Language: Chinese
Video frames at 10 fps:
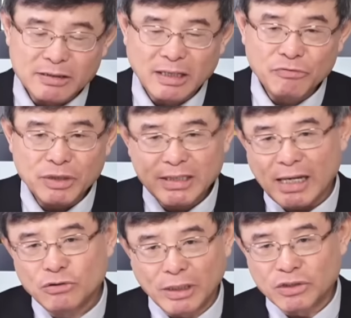的身份
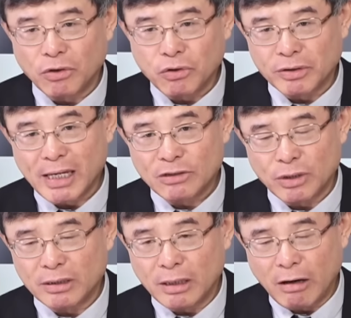参选总统大
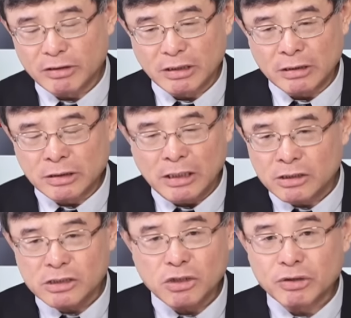选，然后第
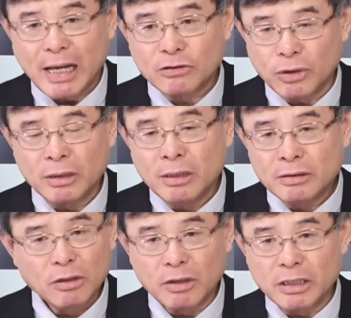一次就当选，
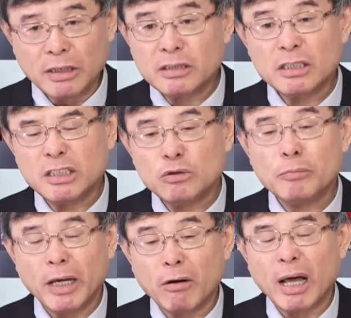这种可能性几
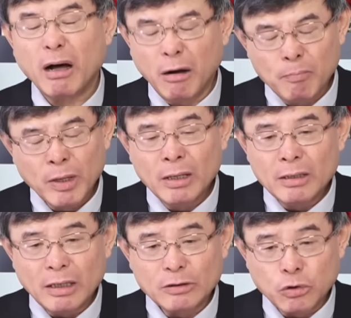乎没有了哈。
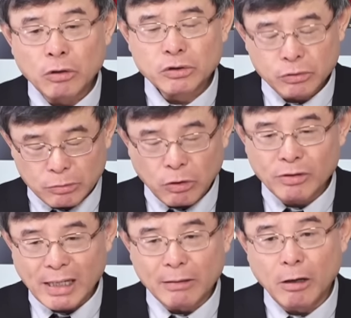啊，通
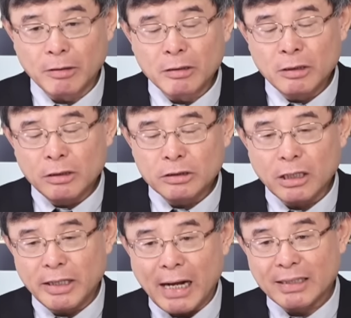通常哈、哦，
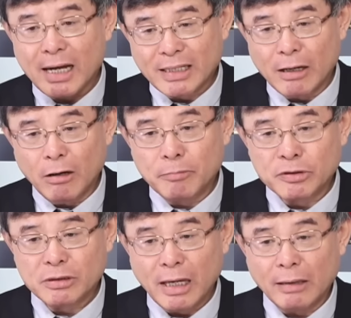这个两大党哈、哦，
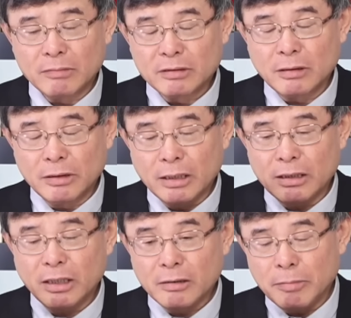不是那
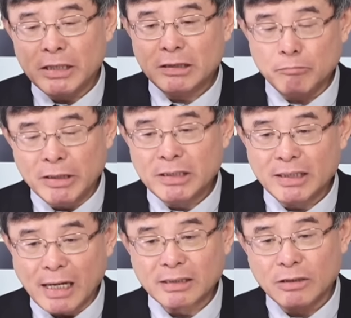个那个民民
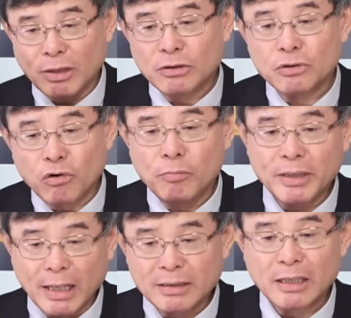进党胜选，就是国
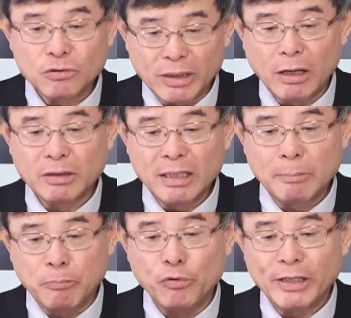民党胜选哈、哦，一
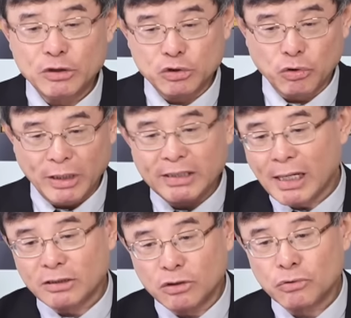不会说一
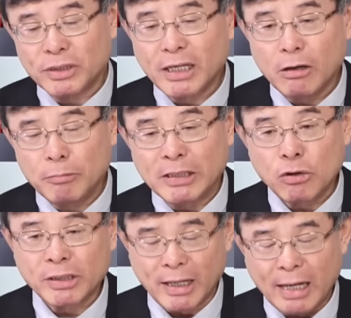下子就轮到民
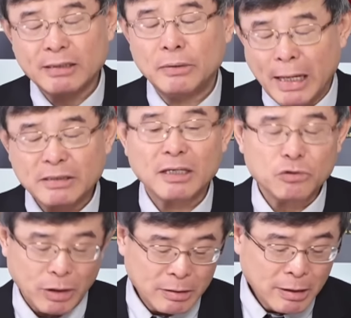众党来来
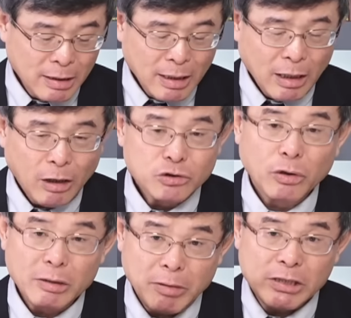胜选，啊、哦，
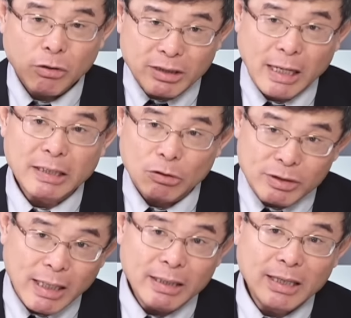所以民众党理
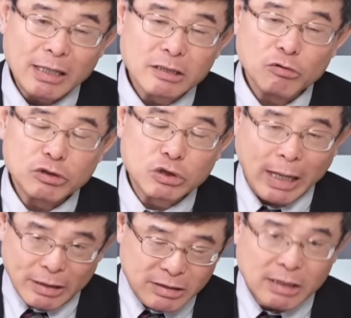论上应该是
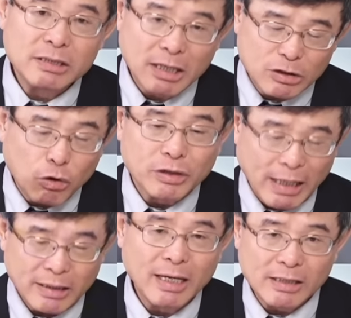它的真正的重
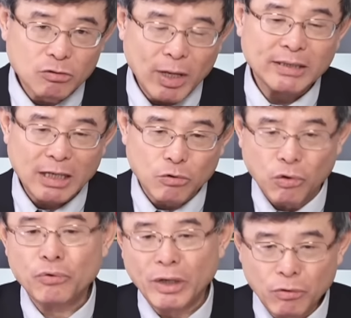点应该是放在
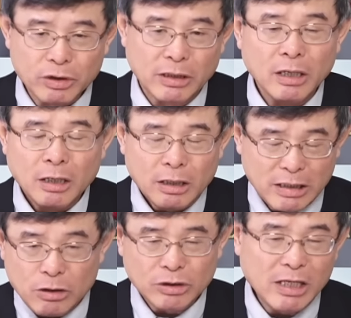国会或者
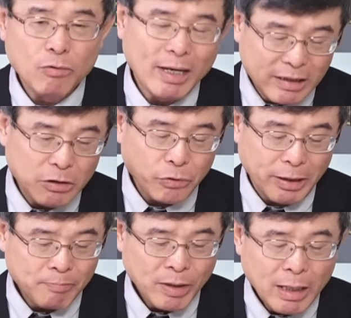议地方议
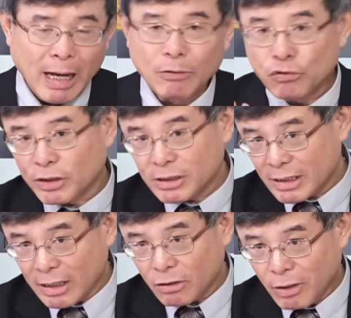会啊。如果是
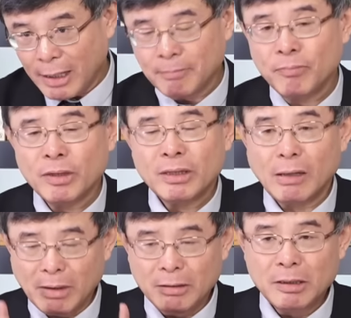这样的话，
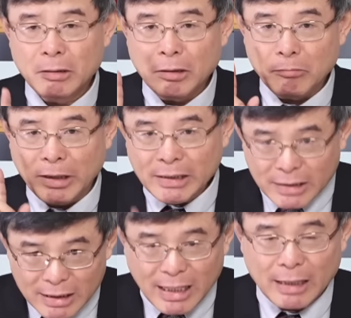那么民
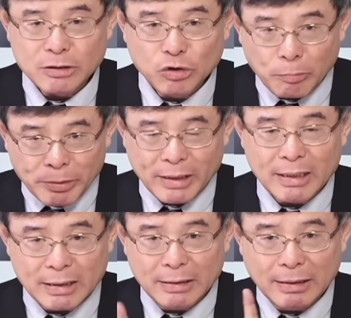进党就不
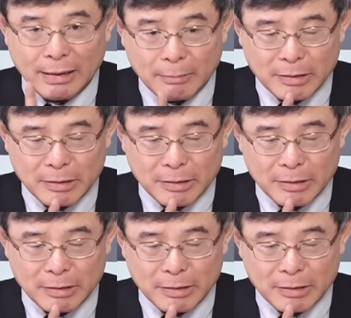能跟。